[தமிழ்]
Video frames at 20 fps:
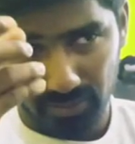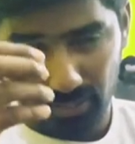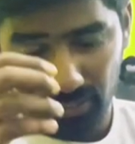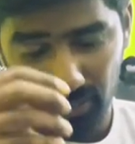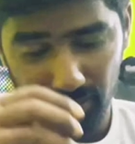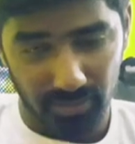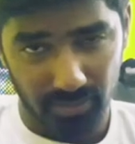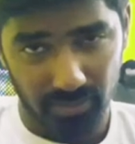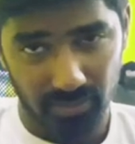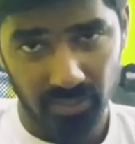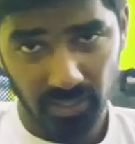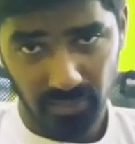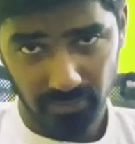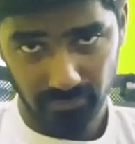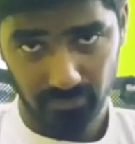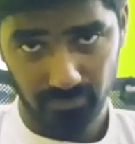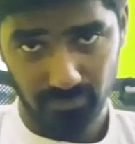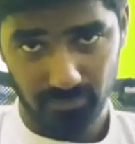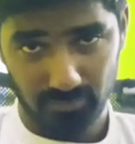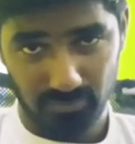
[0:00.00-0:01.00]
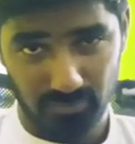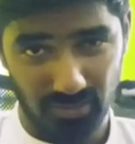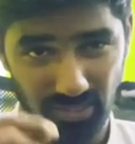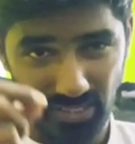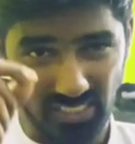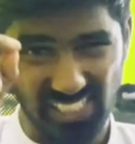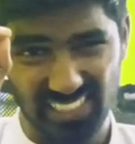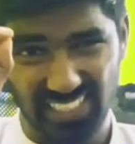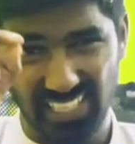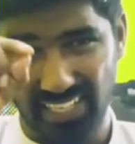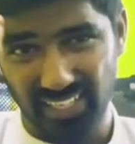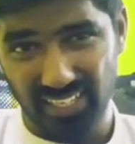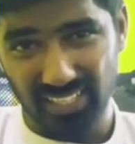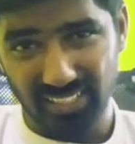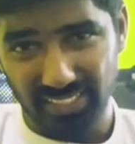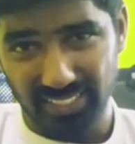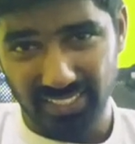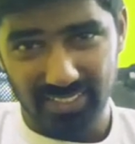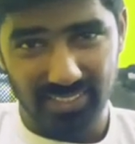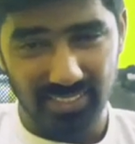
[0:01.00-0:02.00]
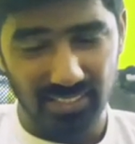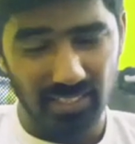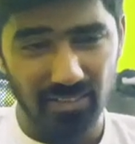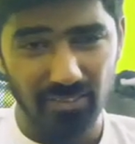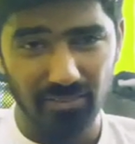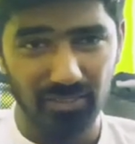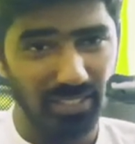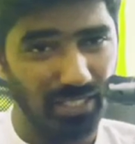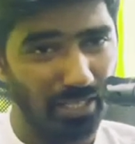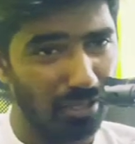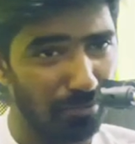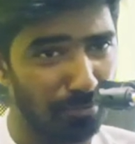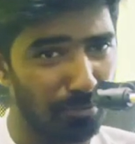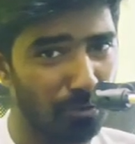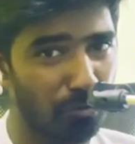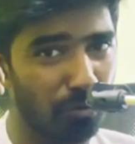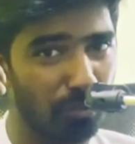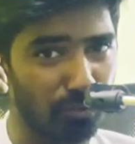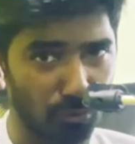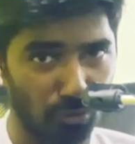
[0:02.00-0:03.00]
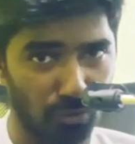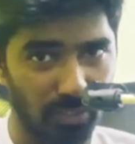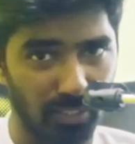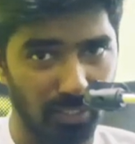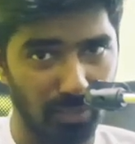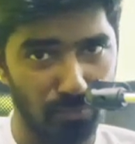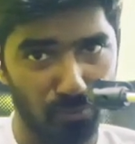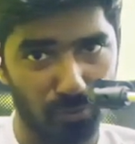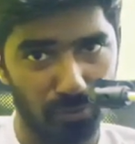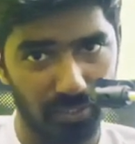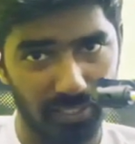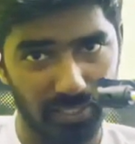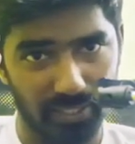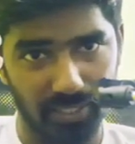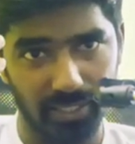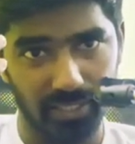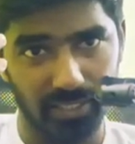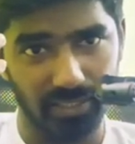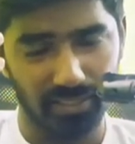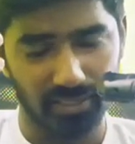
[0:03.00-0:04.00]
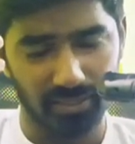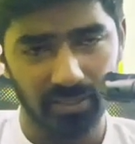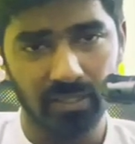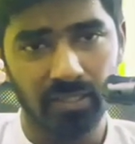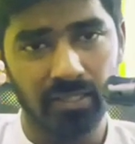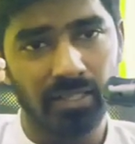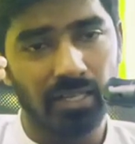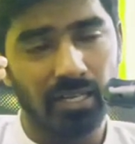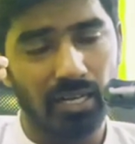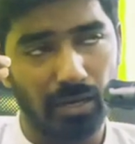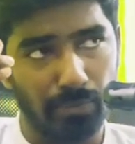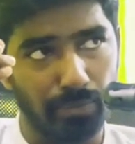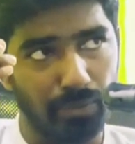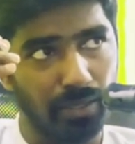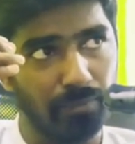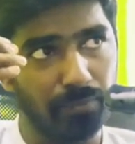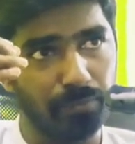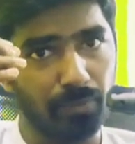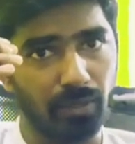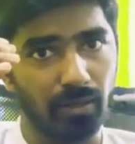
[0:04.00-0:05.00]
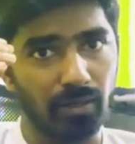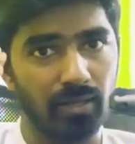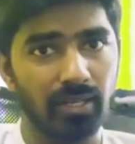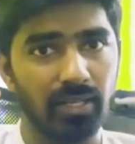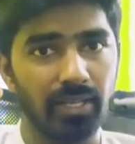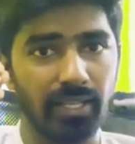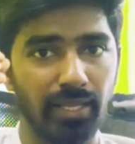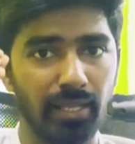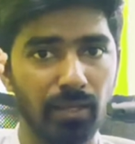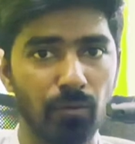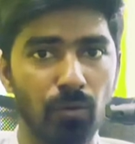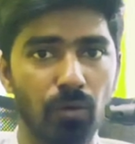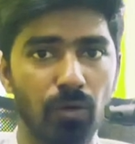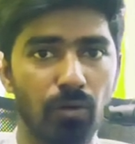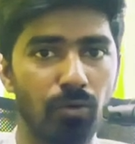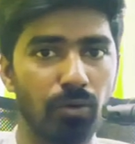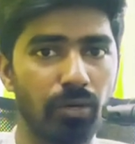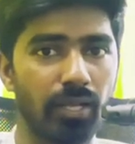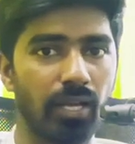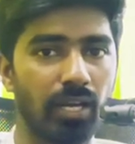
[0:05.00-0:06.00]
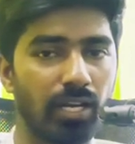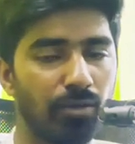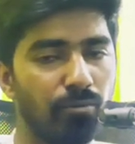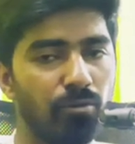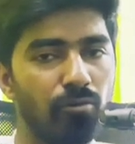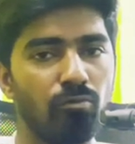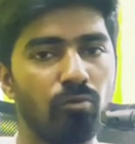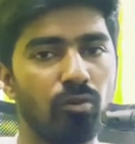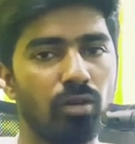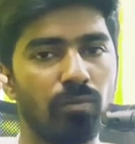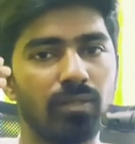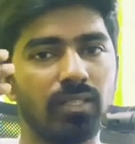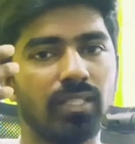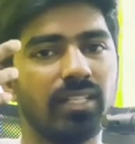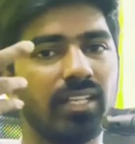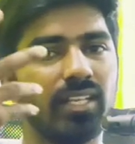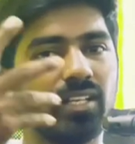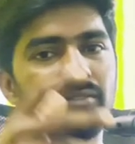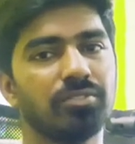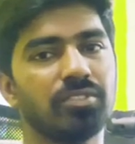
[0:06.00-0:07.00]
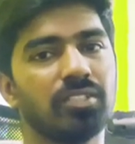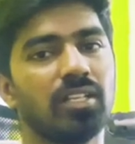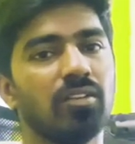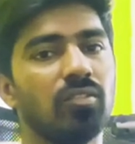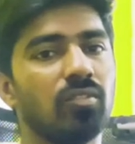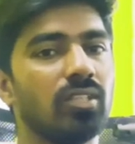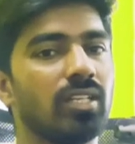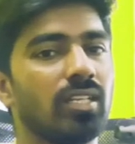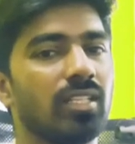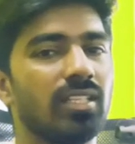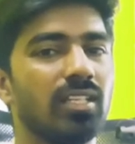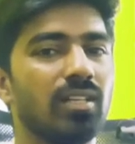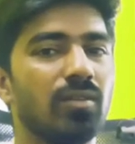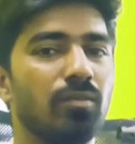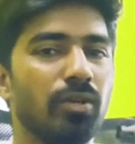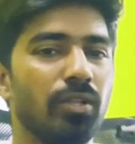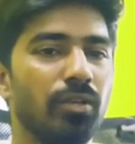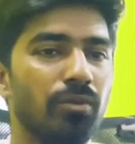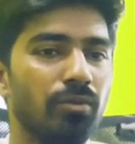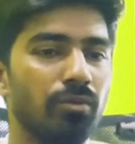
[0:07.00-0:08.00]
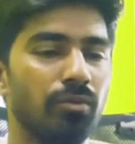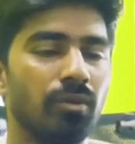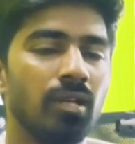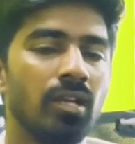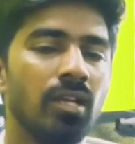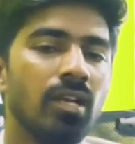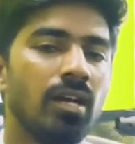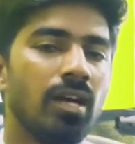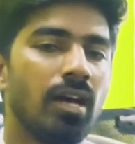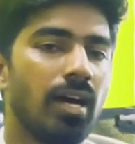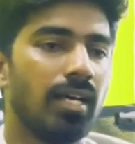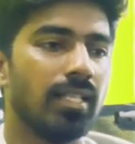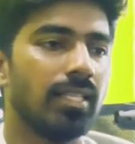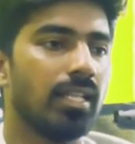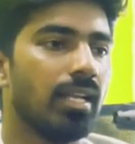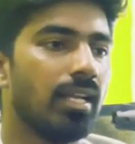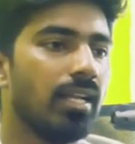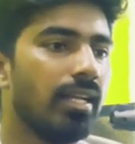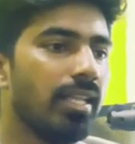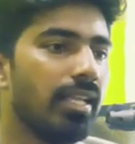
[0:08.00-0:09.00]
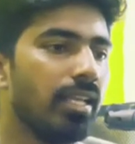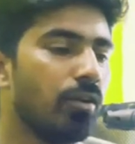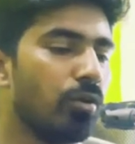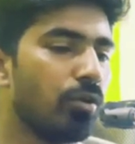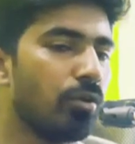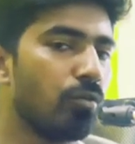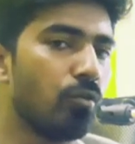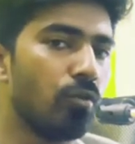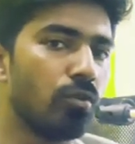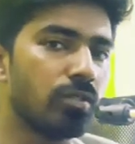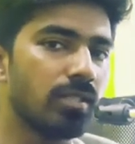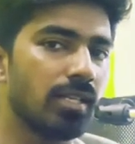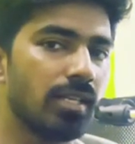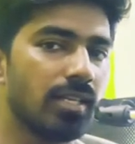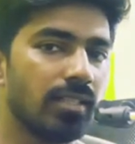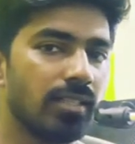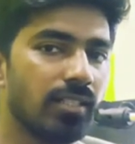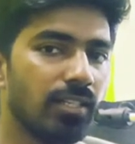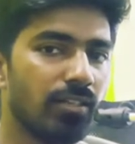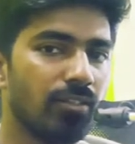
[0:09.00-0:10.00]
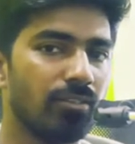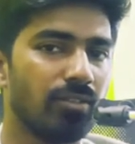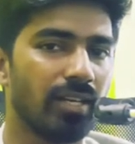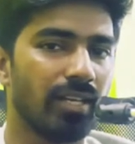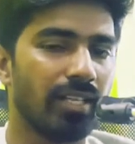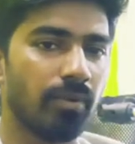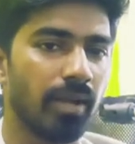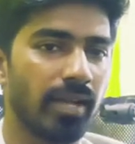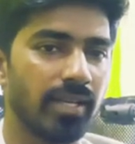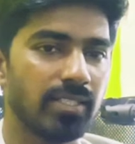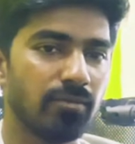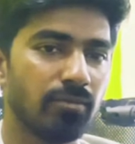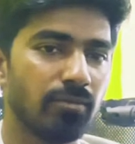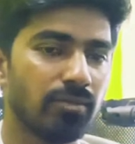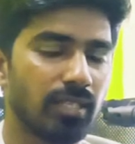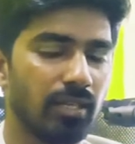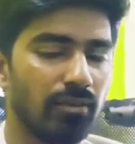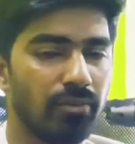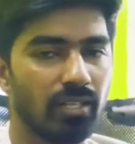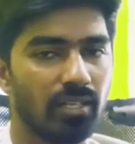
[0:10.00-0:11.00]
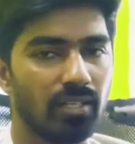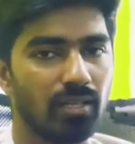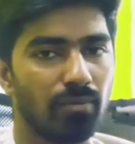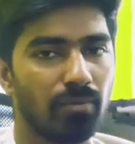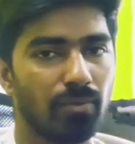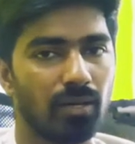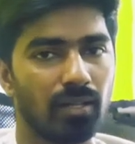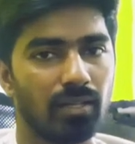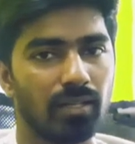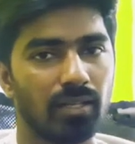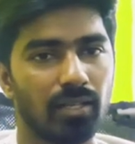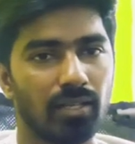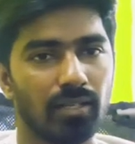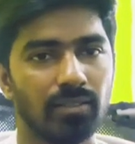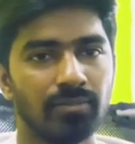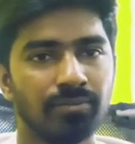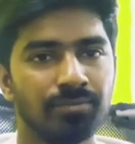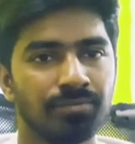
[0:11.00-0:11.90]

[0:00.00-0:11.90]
தெரியாது அது அனலிட்டிக்ஸ்லாம் வந்து யாருமே உங்களுக்கு சொல்லித்தர போகிறதே கிடையாது அப்படிலாம் பண்ணோன்னா நீங்கள் உங்களுடைய அனுபவம் மூலமாக தான் நிறைய விஷயங்களை வந்து கற்றுக்க முடியும் அதெல்லாம் நீங்கள் ஒரு கோர்ஸில் கற்றுக்கணும்னு மேக்ஸிமம் தவிர்க்க பாருங்கள்